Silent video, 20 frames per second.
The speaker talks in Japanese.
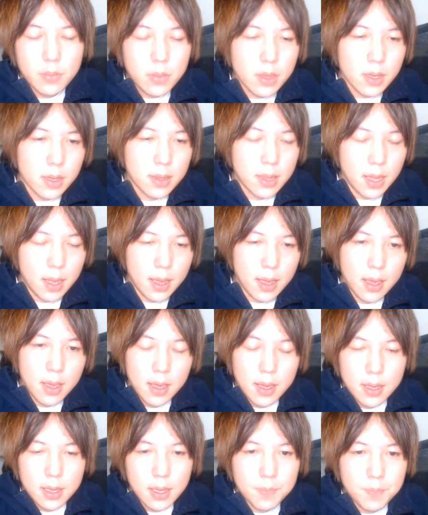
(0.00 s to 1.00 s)
で
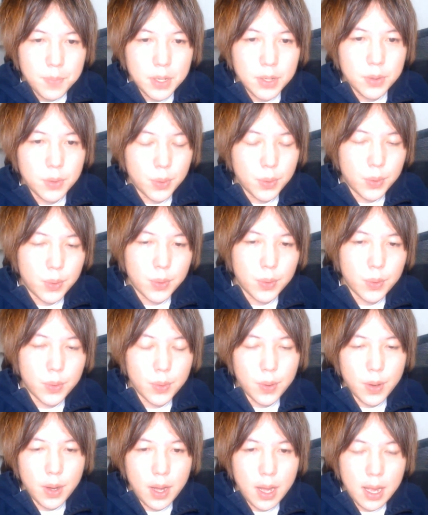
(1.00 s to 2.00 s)
やっぱり
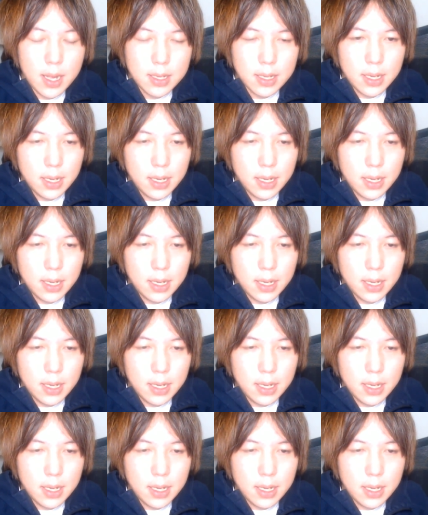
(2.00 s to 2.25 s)
こう